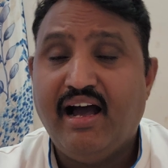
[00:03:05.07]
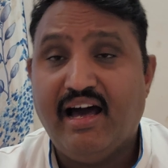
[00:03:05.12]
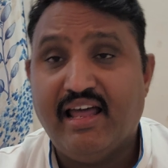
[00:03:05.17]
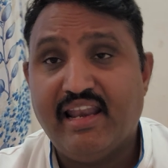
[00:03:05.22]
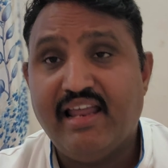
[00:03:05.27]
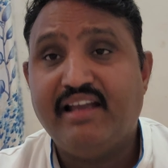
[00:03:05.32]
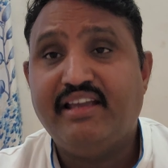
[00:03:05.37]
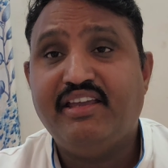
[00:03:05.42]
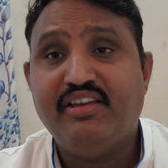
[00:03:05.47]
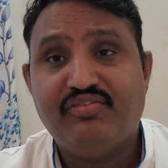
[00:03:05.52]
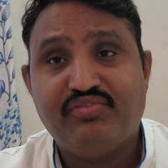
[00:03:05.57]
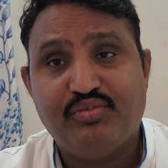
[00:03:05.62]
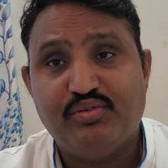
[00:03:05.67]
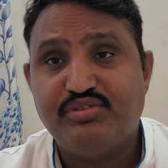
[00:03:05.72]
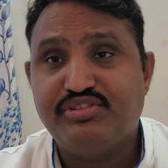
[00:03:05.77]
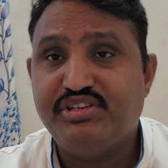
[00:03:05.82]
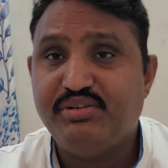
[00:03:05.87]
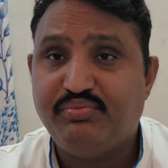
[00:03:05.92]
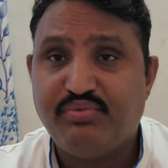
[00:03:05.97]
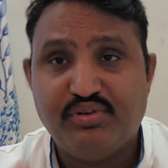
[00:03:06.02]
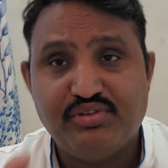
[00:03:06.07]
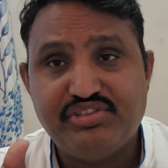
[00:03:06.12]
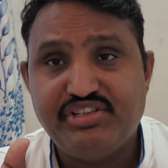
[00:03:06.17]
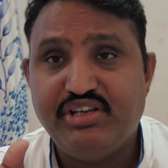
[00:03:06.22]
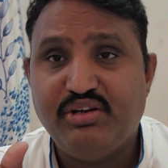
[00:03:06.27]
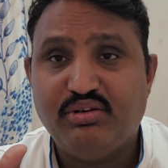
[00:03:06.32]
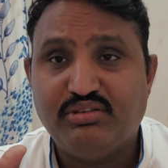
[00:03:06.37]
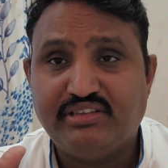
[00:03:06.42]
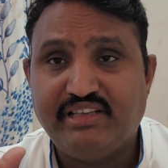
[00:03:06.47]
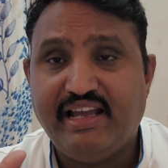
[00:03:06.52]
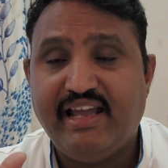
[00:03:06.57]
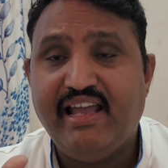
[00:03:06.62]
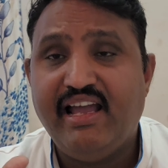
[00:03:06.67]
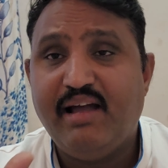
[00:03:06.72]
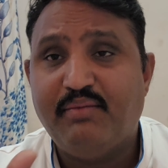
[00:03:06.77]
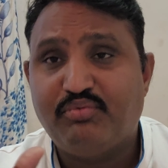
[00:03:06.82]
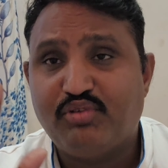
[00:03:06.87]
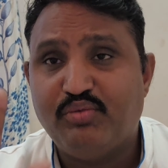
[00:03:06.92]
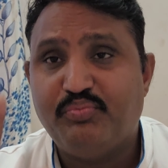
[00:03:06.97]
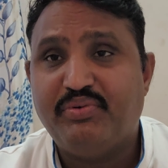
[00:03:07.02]
हालांकि फौजी फौजी होता है
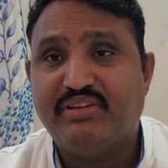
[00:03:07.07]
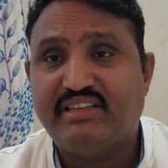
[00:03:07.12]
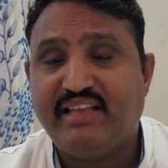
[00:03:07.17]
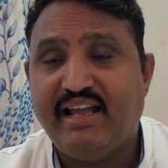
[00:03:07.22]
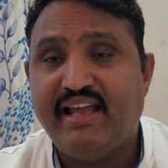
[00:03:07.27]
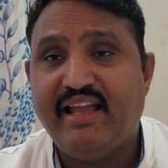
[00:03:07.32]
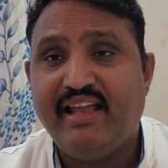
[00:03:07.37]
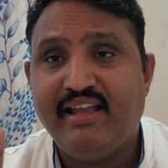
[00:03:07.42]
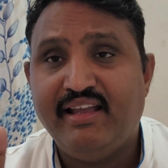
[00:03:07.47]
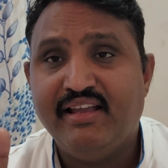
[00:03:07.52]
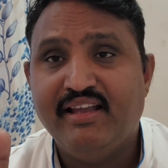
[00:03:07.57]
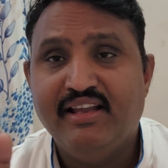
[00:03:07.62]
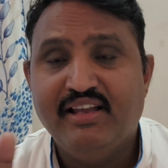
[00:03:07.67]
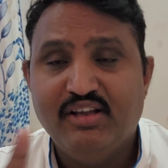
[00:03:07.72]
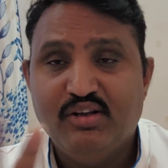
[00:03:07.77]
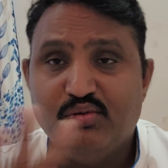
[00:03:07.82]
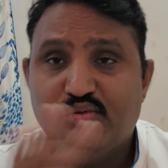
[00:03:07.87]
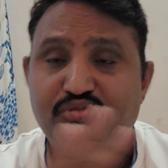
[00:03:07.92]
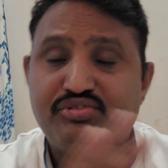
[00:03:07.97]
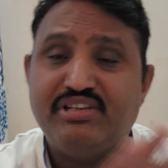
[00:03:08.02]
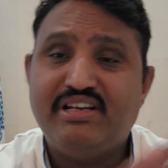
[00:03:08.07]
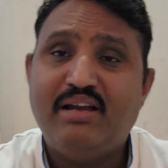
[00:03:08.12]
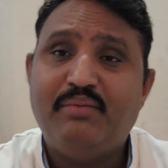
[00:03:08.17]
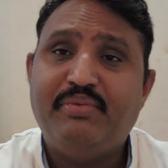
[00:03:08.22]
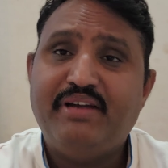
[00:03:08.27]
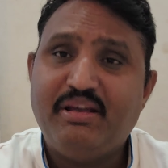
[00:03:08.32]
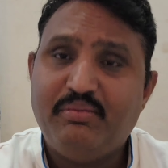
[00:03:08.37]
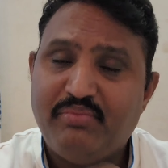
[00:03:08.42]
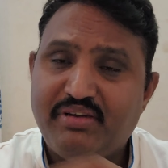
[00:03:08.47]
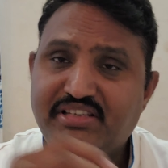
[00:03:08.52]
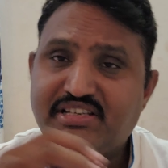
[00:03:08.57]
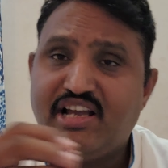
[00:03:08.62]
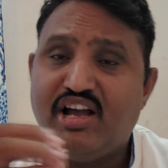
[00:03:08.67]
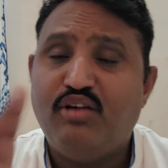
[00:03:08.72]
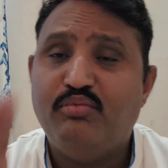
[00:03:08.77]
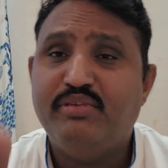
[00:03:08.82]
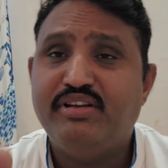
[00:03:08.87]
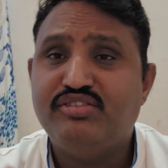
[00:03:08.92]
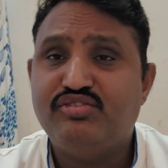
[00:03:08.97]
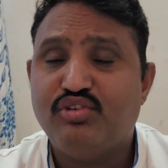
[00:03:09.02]
आपको पता है उसने अपने
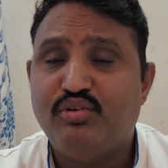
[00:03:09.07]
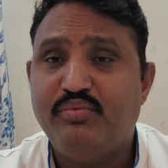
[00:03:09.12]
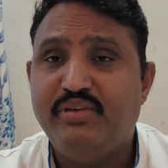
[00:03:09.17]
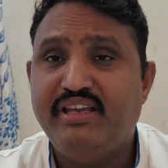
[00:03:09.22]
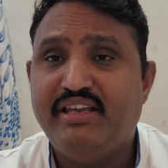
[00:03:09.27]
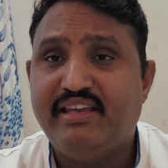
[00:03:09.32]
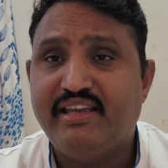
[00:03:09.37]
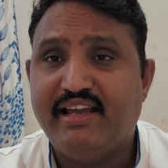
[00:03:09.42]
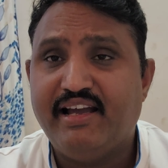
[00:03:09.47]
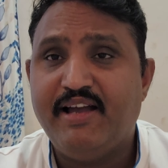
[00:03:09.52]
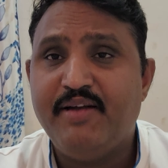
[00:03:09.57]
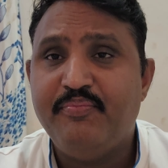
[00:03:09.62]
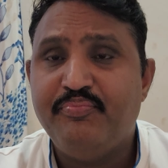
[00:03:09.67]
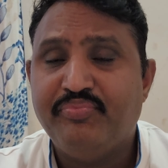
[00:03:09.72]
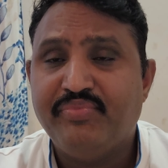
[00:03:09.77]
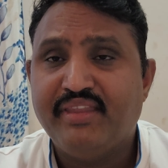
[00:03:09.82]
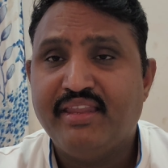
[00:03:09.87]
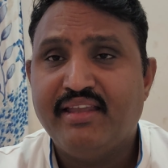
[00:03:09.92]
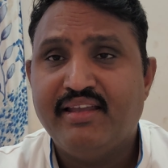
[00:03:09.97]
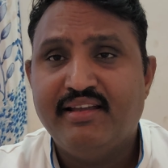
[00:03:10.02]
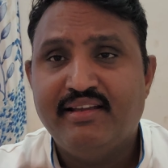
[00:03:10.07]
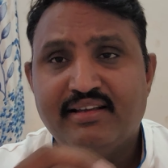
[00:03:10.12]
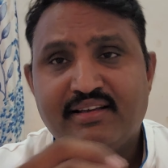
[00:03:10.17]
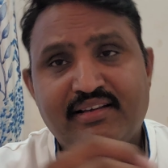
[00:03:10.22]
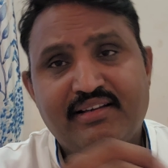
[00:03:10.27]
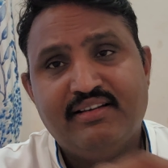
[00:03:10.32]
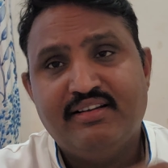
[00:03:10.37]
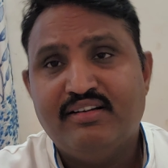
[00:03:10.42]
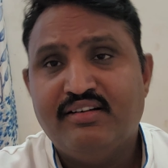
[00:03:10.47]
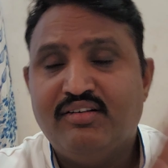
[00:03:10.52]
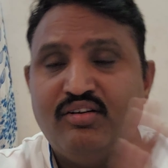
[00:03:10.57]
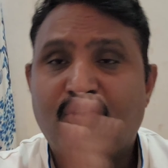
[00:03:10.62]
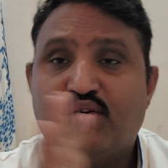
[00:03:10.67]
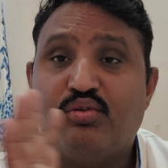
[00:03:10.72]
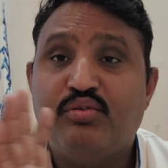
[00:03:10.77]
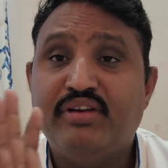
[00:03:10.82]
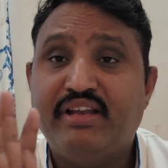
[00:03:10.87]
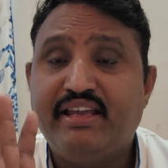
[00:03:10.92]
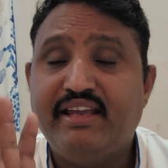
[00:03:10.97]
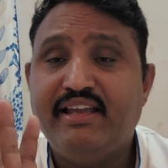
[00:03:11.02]
बचाव में जो भी किया और
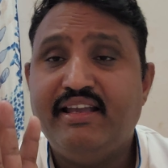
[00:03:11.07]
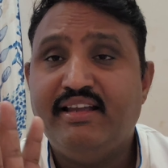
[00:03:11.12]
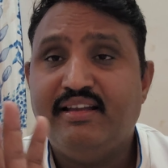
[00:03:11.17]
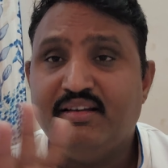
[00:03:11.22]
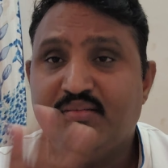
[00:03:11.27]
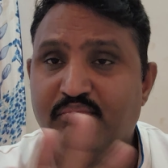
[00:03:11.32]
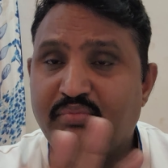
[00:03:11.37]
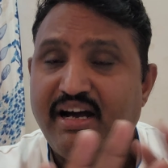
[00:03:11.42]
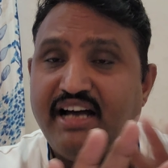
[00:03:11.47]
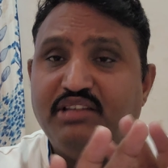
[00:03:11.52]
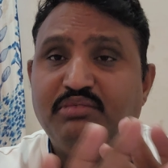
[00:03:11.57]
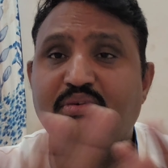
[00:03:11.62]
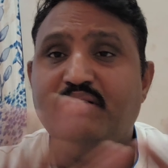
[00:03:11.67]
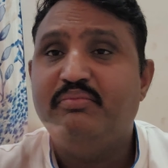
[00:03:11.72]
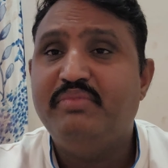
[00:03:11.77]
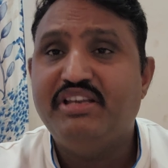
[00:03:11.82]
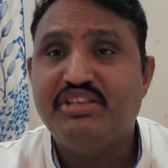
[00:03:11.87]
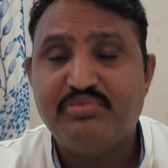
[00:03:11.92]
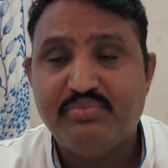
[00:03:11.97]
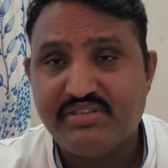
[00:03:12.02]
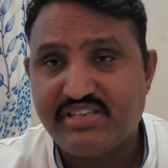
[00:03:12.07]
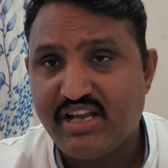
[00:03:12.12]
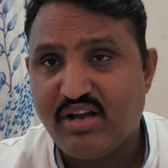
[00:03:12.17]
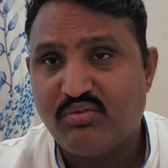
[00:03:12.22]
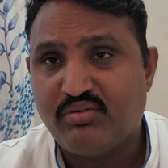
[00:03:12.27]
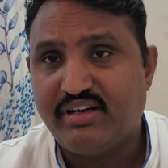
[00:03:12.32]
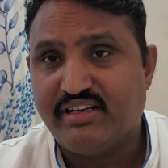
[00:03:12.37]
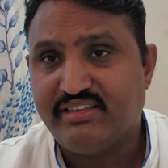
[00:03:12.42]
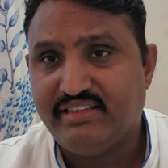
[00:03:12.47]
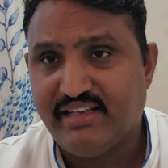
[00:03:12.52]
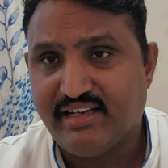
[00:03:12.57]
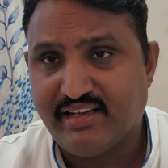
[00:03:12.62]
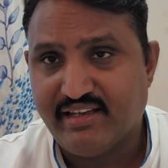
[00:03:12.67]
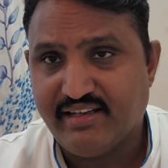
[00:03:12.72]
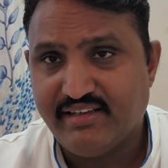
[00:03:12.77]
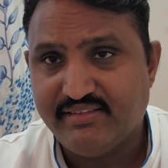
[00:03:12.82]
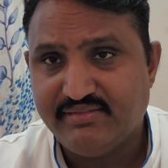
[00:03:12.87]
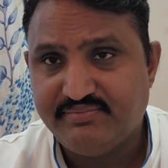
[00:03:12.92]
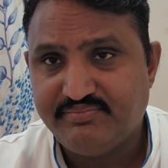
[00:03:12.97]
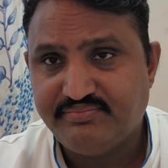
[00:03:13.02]
उनकी बाद में बीच बचाव कर दिया
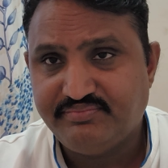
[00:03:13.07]
गया